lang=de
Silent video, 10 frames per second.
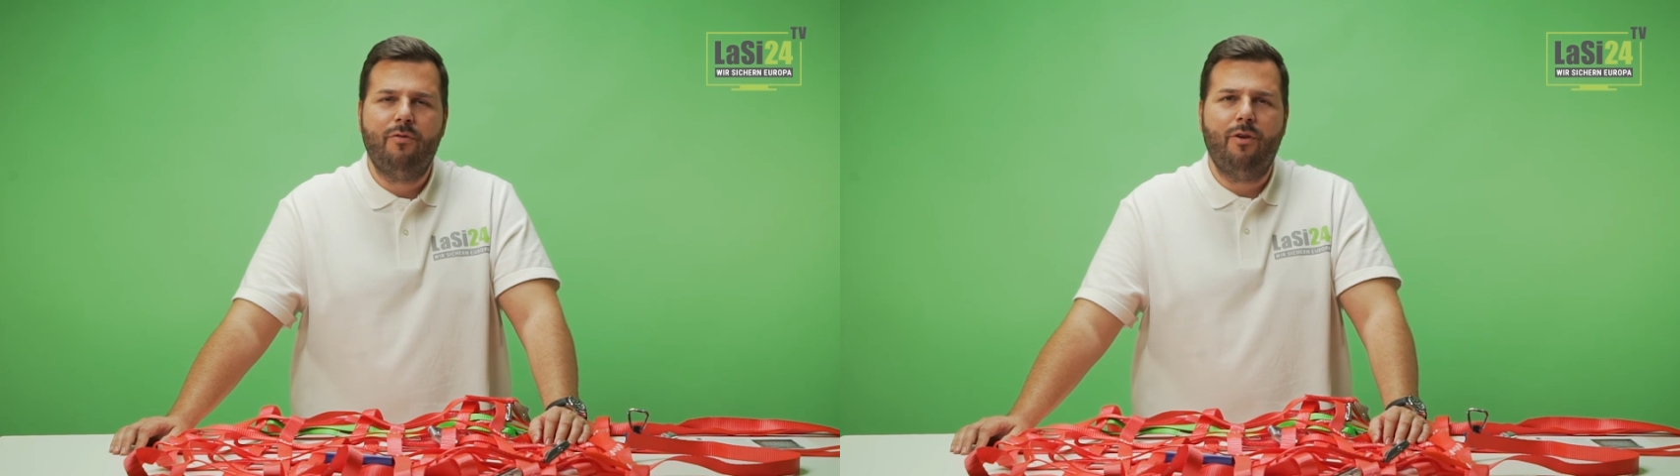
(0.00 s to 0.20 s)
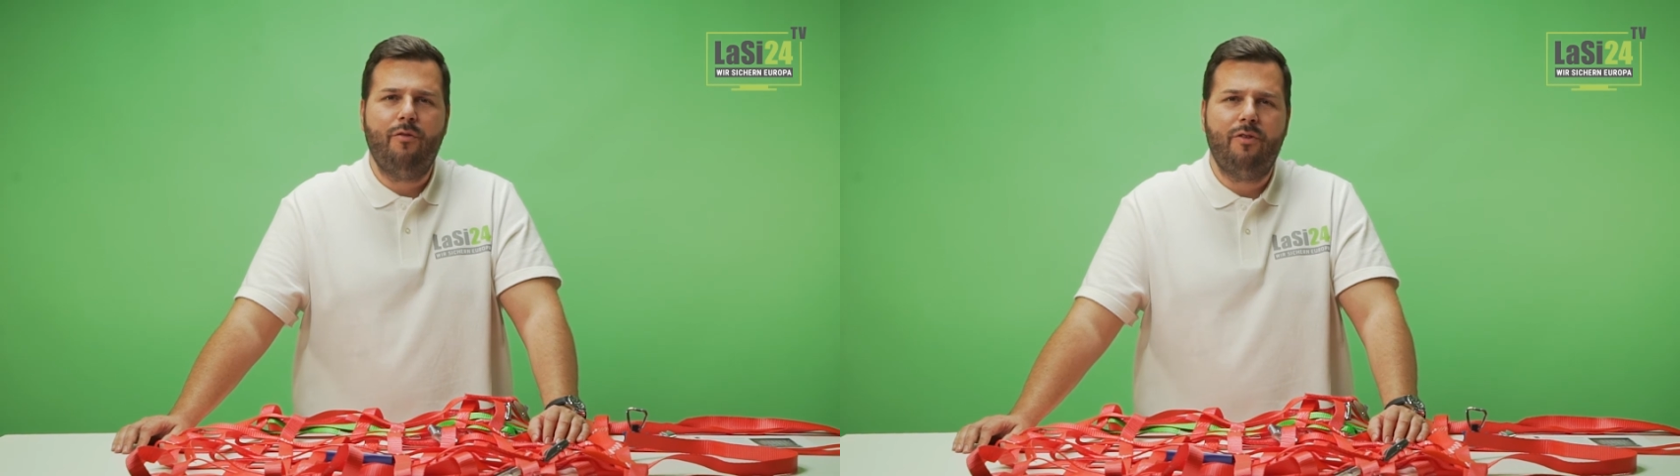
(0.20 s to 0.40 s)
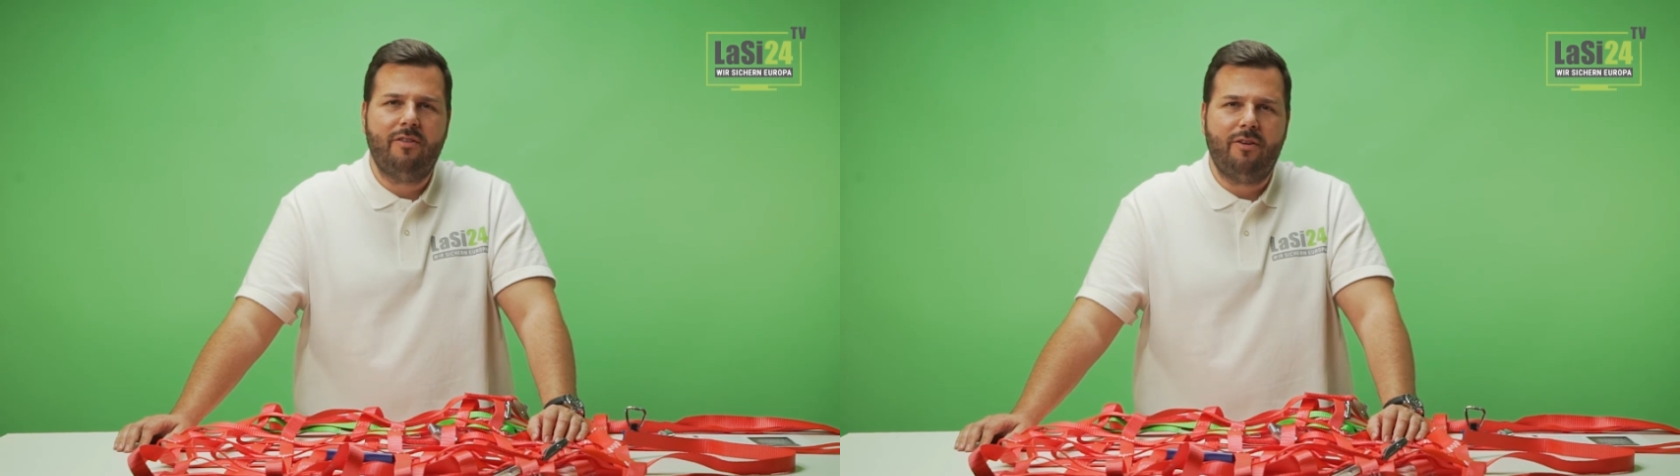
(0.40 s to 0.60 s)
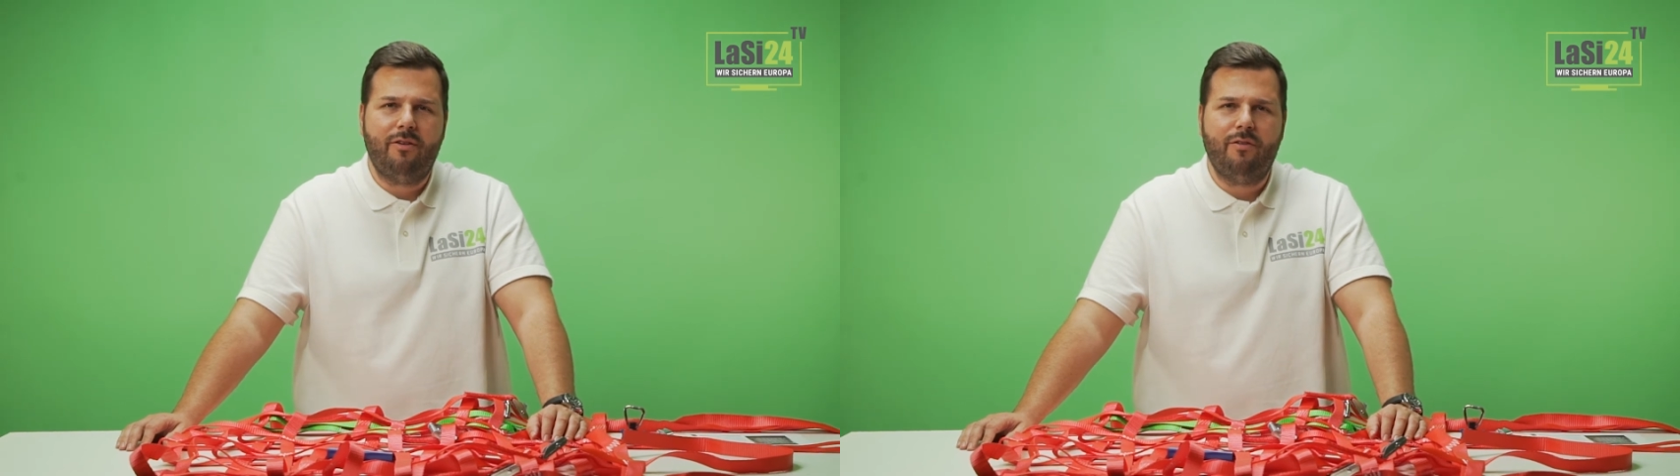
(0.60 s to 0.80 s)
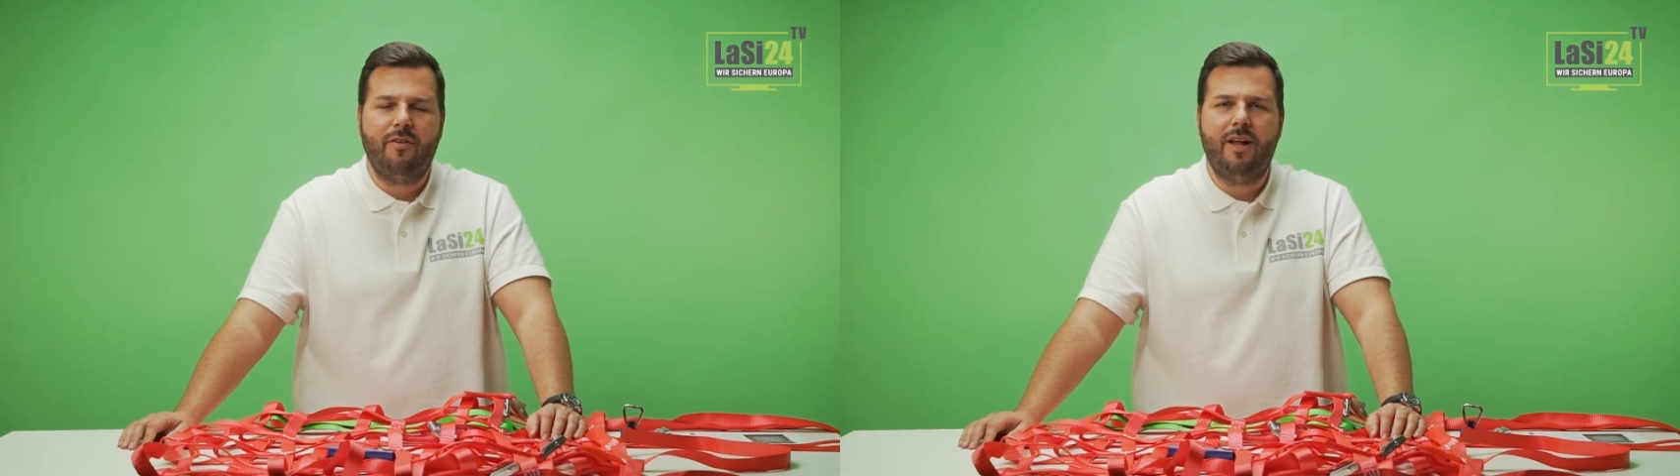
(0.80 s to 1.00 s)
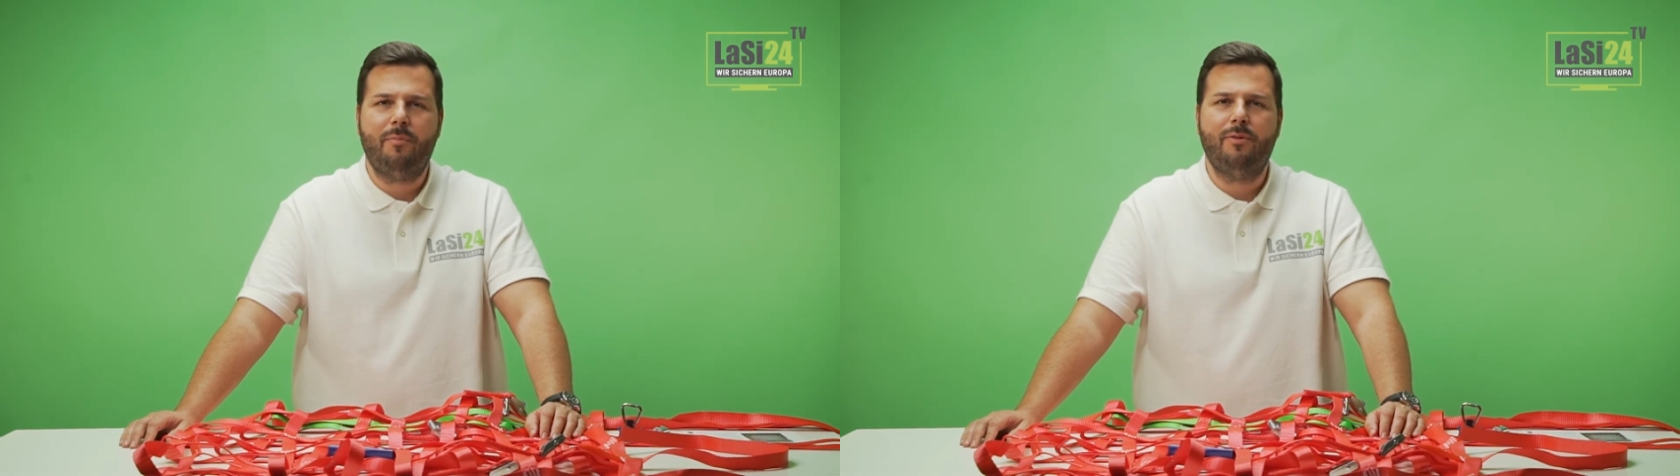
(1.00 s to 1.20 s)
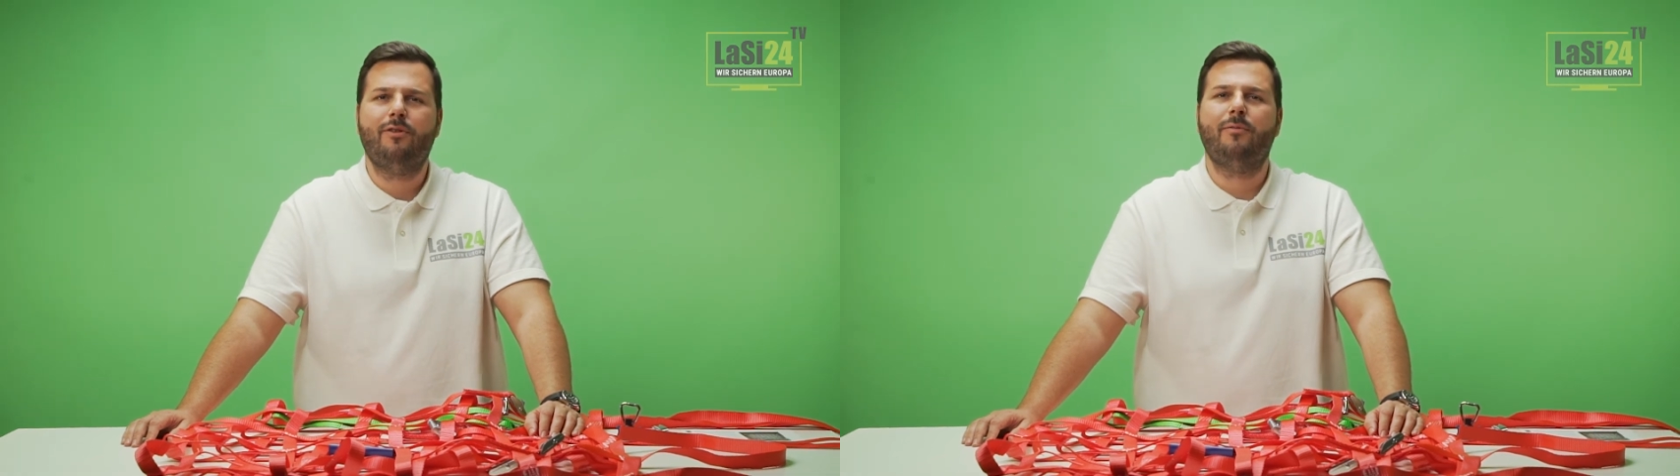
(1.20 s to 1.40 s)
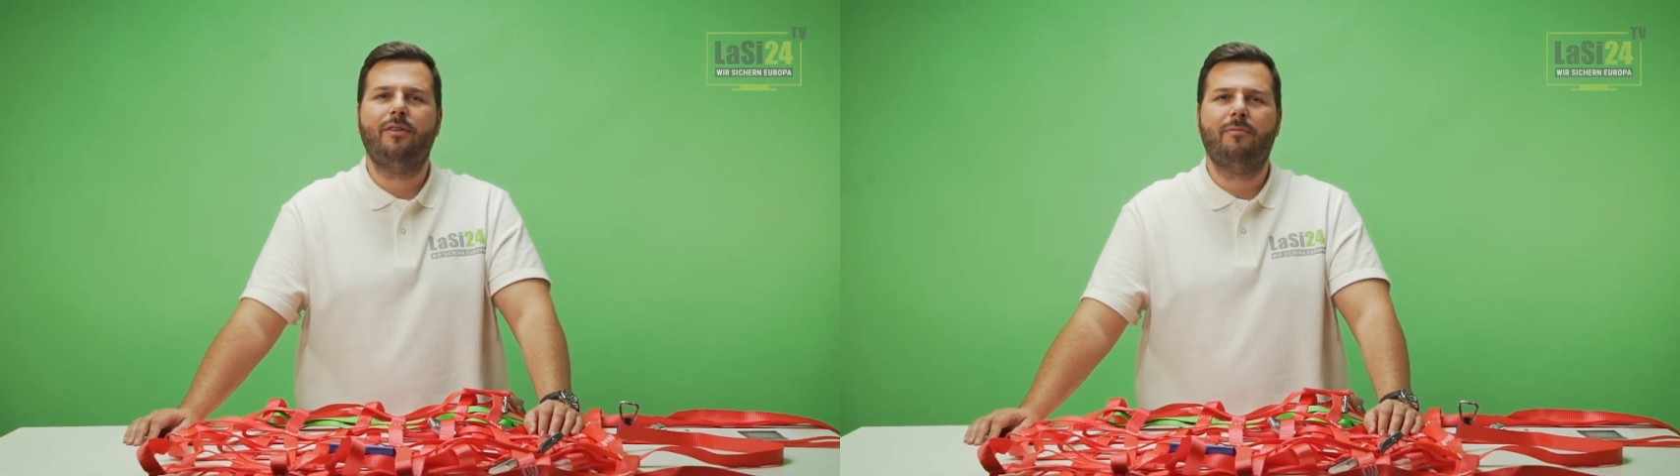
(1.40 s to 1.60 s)
Wir hoffen, es hat euch gefallen. Bis
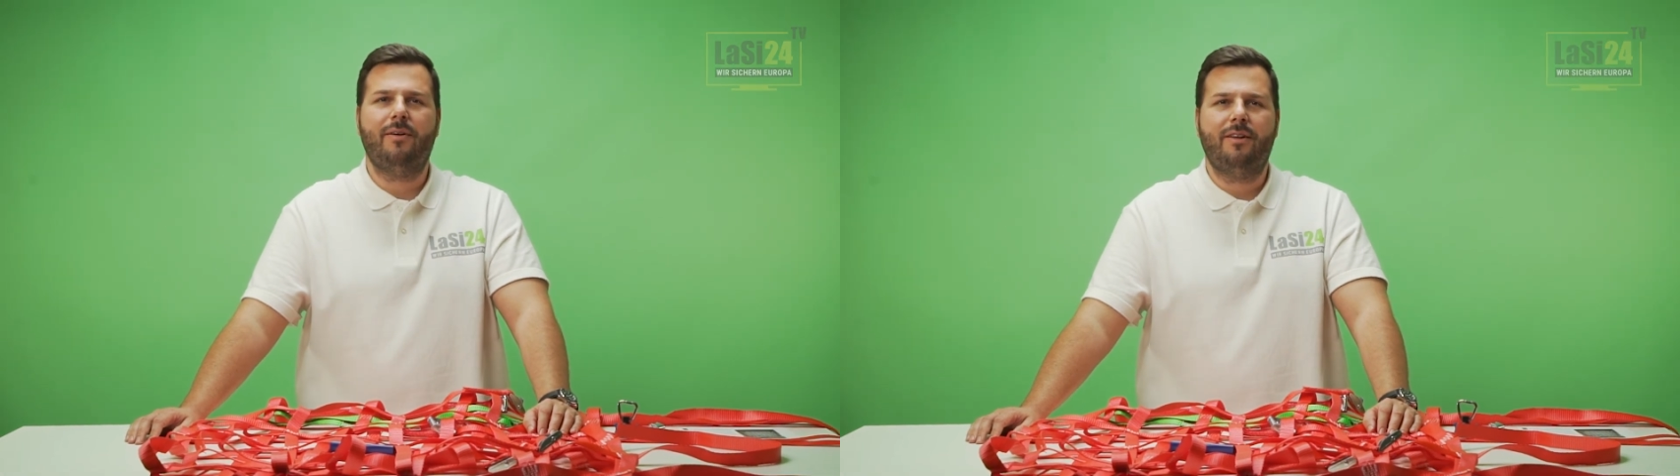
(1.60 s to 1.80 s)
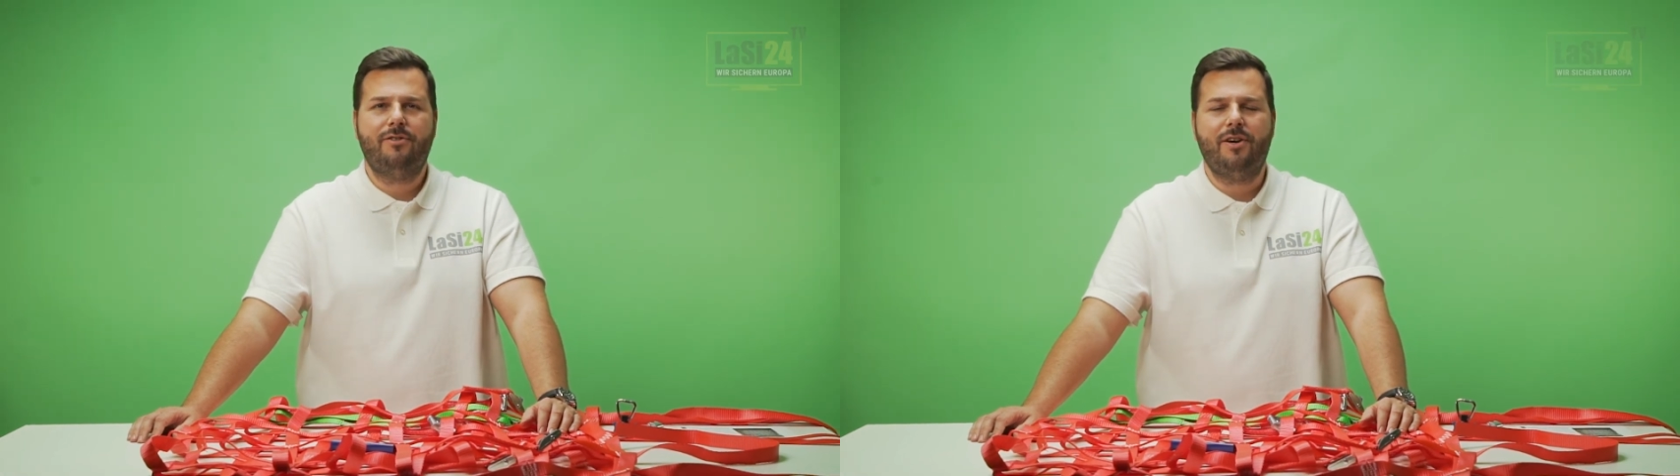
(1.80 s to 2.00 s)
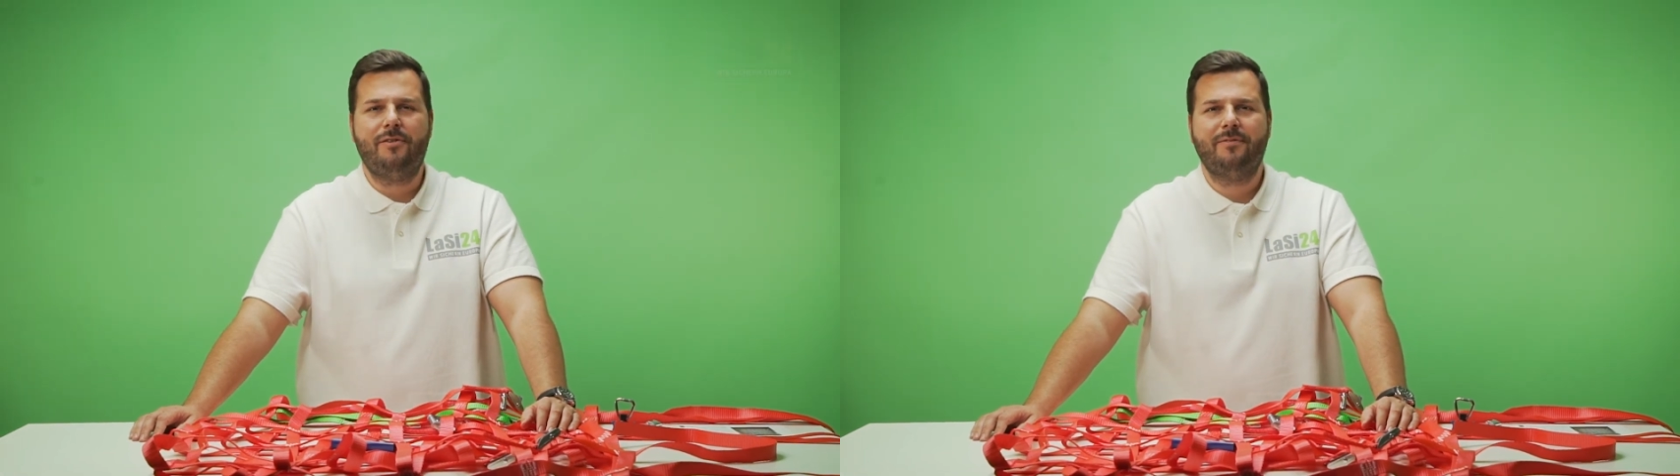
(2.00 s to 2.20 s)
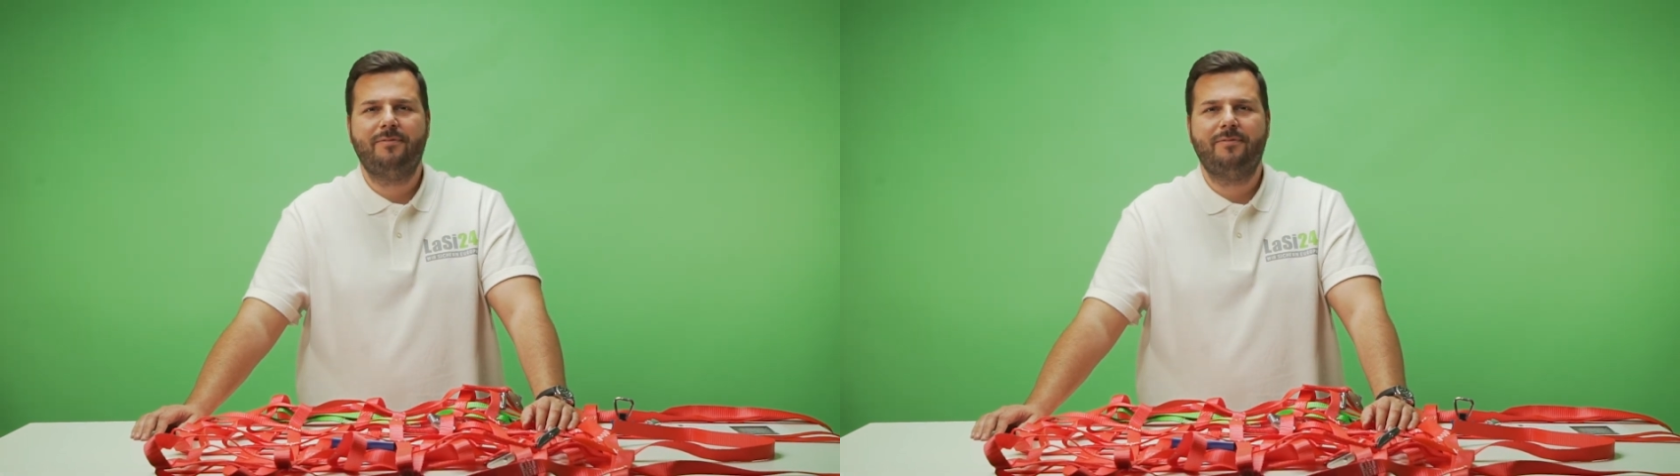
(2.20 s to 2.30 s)
zum nächsten Mal. Ciao.